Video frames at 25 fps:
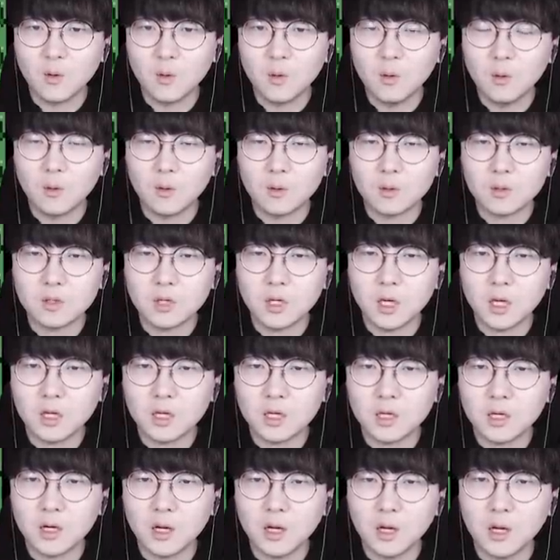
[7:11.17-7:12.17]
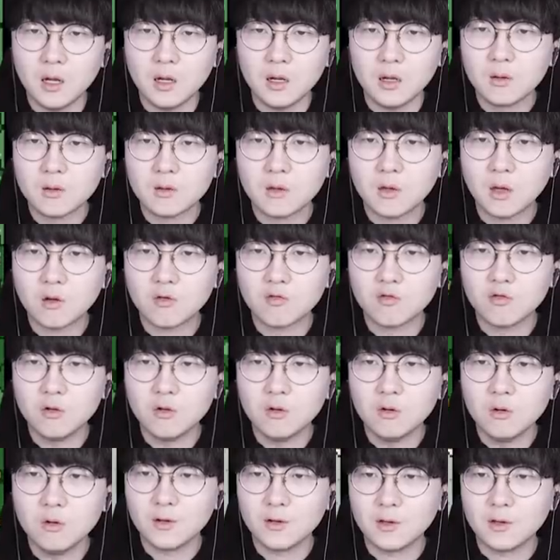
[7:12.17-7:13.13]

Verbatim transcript: 오! 책이랑 개꿀